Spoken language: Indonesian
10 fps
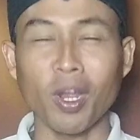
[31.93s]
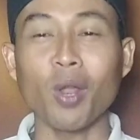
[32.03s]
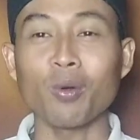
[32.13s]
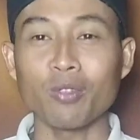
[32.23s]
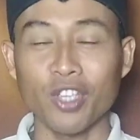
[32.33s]

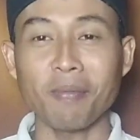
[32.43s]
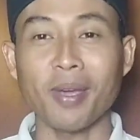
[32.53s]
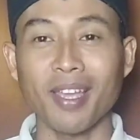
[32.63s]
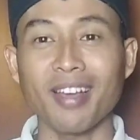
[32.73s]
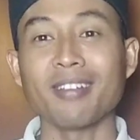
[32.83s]
Melo siapa
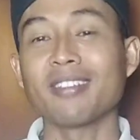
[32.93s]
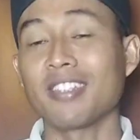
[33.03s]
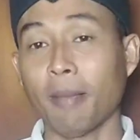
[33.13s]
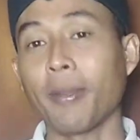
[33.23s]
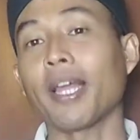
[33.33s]
ya
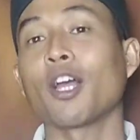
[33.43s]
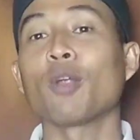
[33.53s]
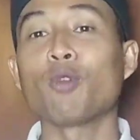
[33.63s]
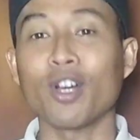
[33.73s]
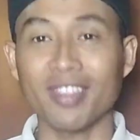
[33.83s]
siapa lagi
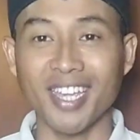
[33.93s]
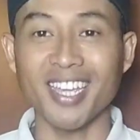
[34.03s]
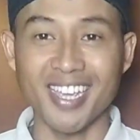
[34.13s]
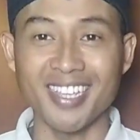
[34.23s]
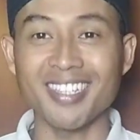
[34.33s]
kalau bukan Teh
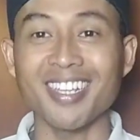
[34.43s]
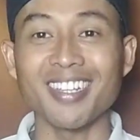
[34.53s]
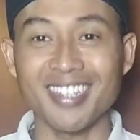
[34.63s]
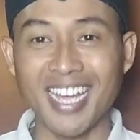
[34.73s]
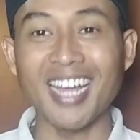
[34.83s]
Iis
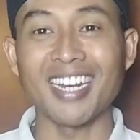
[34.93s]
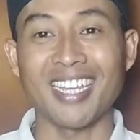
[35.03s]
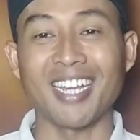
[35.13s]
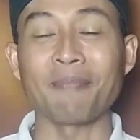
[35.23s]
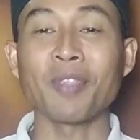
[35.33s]

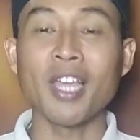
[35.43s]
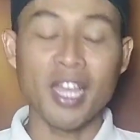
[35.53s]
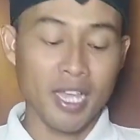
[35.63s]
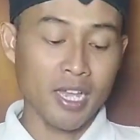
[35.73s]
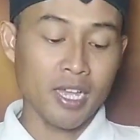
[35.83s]
Dahlia
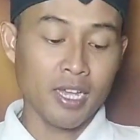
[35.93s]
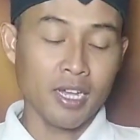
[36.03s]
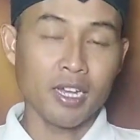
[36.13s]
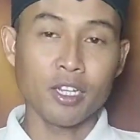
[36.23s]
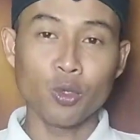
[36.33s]

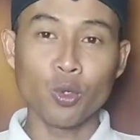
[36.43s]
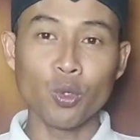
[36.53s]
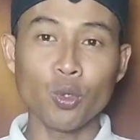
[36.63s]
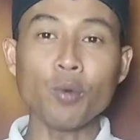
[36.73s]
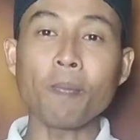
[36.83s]
e,
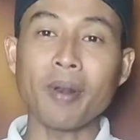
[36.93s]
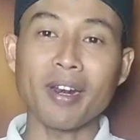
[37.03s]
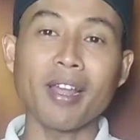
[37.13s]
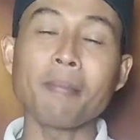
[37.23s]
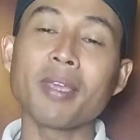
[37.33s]
dulu
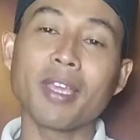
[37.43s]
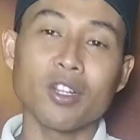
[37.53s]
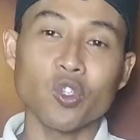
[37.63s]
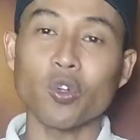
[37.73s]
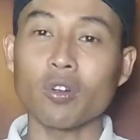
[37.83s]
pernah
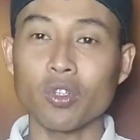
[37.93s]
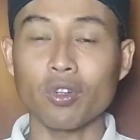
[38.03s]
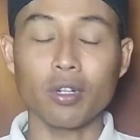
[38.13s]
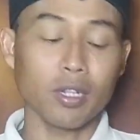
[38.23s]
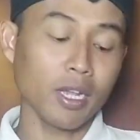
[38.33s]
bikin short
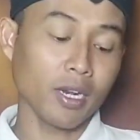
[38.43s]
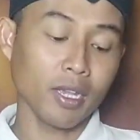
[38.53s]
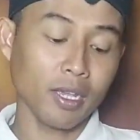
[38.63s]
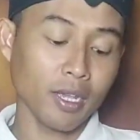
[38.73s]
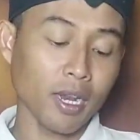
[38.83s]
short
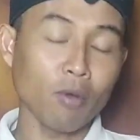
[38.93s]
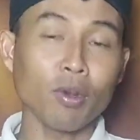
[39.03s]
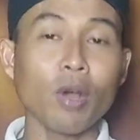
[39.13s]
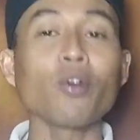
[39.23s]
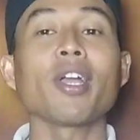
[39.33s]
dari
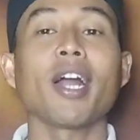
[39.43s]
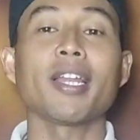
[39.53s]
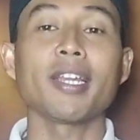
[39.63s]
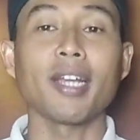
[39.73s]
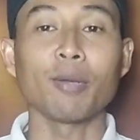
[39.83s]
lagu-lagu yang
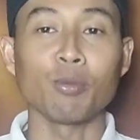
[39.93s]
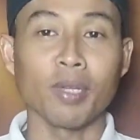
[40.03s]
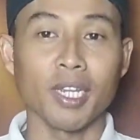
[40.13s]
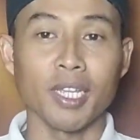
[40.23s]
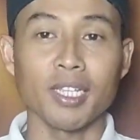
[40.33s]
ada di album
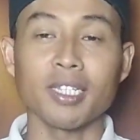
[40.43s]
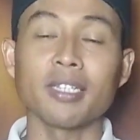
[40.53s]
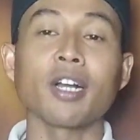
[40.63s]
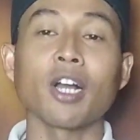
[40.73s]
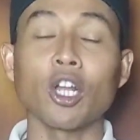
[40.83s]
ini
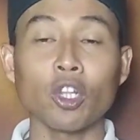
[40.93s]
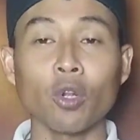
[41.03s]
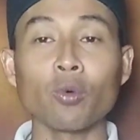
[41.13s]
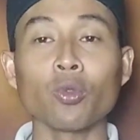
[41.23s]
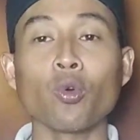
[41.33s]

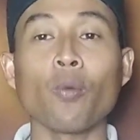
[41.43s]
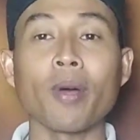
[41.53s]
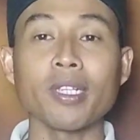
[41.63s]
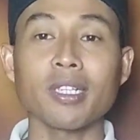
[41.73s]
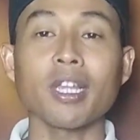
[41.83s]
atau untuk
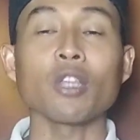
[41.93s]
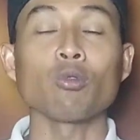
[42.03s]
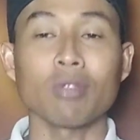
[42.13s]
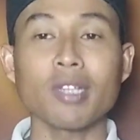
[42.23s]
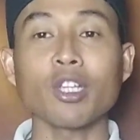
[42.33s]
kupas
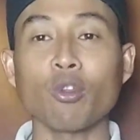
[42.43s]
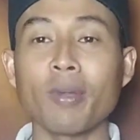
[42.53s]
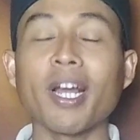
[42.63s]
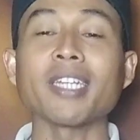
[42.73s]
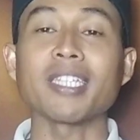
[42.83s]
tuntas atau
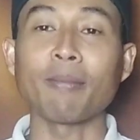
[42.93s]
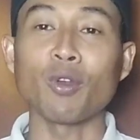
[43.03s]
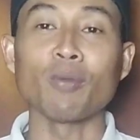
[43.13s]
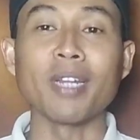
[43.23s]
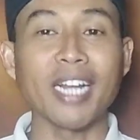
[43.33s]
bedah kasetnya
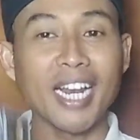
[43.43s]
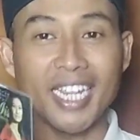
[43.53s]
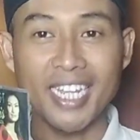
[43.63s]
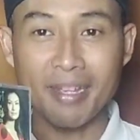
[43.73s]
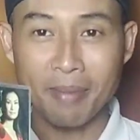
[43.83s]
belum dan
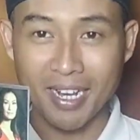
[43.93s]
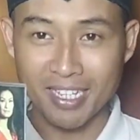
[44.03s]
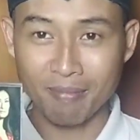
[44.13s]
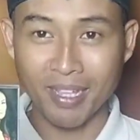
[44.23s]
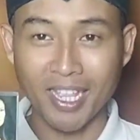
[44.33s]
kali ini
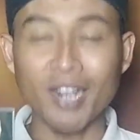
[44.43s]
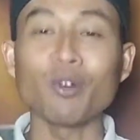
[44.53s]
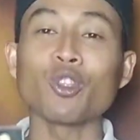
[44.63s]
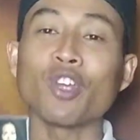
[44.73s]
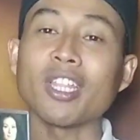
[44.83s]
berkesempatan
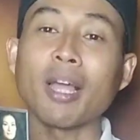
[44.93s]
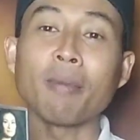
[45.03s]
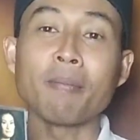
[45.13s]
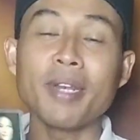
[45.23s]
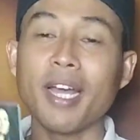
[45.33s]
untuk kita
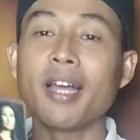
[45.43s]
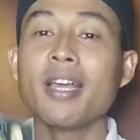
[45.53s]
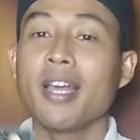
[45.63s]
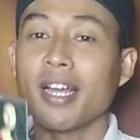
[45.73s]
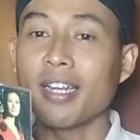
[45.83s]
membedah
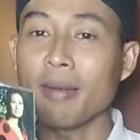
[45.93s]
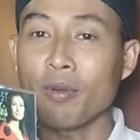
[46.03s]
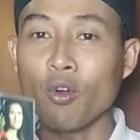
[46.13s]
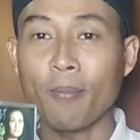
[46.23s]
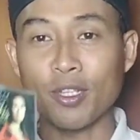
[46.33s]
dan
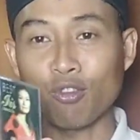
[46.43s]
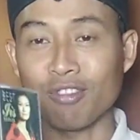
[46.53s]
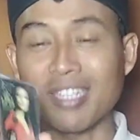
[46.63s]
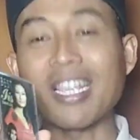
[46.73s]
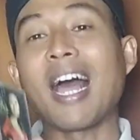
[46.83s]
mengupas
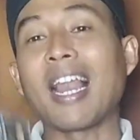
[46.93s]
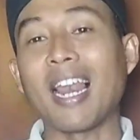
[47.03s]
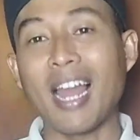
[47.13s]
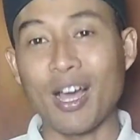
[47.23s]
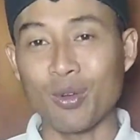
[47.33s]
tuntas
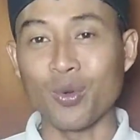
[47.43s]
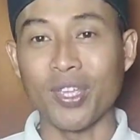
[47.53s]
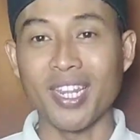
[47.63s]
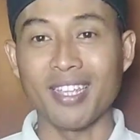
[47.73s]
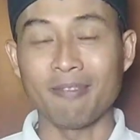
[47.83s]
lagu
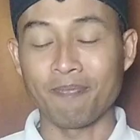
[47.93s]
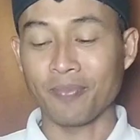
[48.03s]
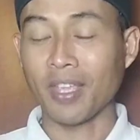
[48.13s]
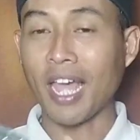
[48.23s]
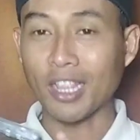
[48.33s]
ini
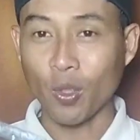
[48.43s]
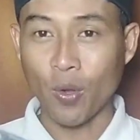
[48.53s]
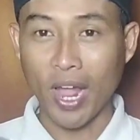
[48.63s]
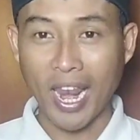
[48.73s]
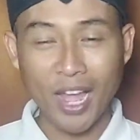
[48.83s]

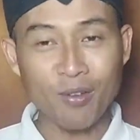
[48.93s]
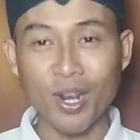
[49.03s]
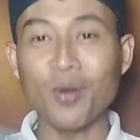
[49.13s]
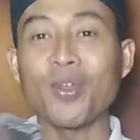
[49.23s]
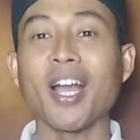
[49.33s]
atau
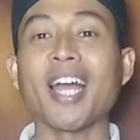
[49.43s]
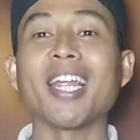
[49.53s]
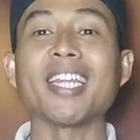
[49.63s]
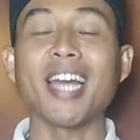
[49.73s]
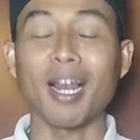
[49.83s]
lagu-lagu yang
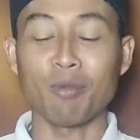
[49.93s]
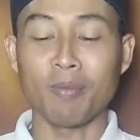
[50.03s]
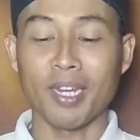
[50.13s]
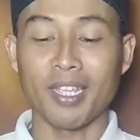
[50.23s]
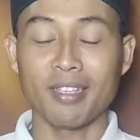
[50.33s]
ada di album
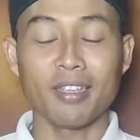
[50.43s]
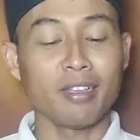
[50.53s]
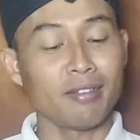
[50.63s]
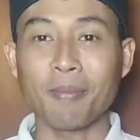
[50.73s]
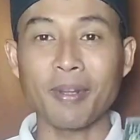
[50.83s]
ini.
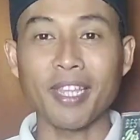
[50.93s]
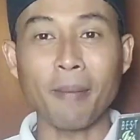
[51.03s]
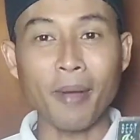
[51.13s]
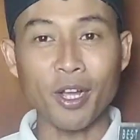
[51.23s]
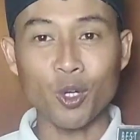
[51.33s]
Seperti
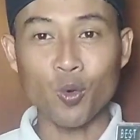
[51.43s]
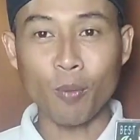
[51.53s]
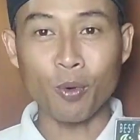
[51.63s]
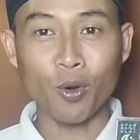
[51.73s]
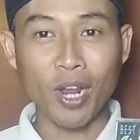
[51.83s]
apa
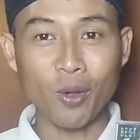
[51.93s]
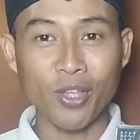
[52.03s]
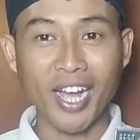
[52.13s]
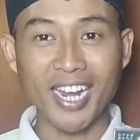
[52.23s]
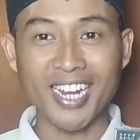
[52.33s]
ke-20 lagu
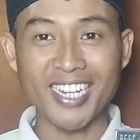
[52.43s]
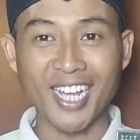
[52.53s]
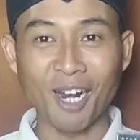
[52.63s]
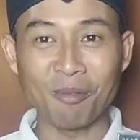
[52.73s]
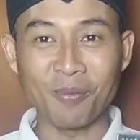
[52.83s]
yang ada di
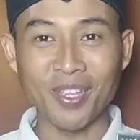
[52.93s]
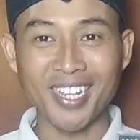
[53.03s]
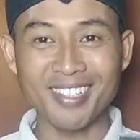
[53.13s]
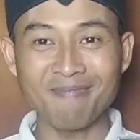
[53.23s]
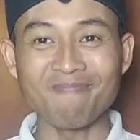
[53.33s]
album ini?
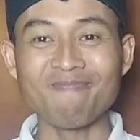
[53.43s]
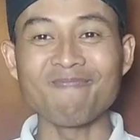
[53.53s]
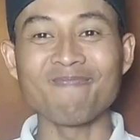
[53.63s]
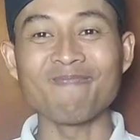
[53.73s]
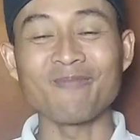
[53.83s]

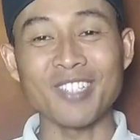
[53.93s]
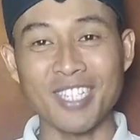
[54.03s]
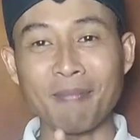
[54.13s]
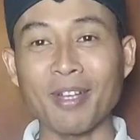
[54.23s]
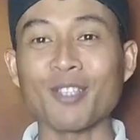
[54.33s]
Hmm,
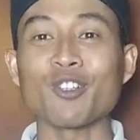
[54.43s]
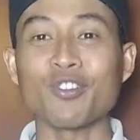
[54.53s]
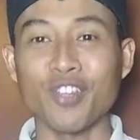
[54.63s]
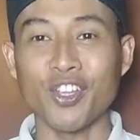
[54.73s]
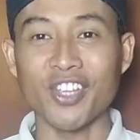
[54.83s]
simak terus
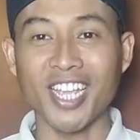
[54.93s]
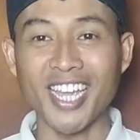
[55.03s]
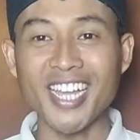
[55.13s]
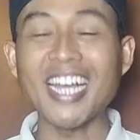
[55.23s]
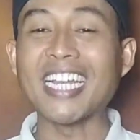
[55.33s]
videonya ya
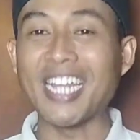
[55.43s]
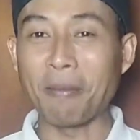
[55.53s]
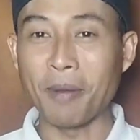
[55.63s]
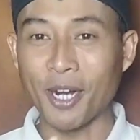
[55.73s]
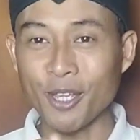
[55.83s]
dan
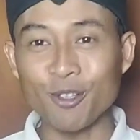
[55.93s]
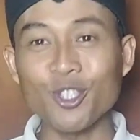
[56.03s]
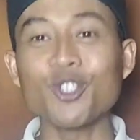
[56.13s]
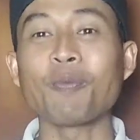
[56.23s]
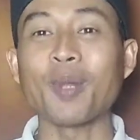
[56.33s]
berikut
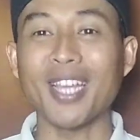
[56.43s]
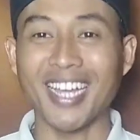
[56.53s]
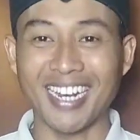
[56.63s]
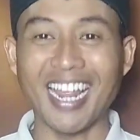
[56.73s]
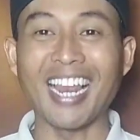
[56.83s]

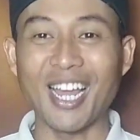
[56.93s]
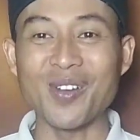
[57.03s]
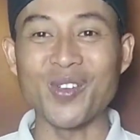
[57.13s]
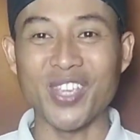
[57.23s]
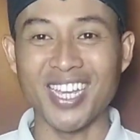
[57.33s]
cuplikan
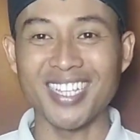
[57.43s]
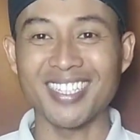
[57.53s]
lagunya.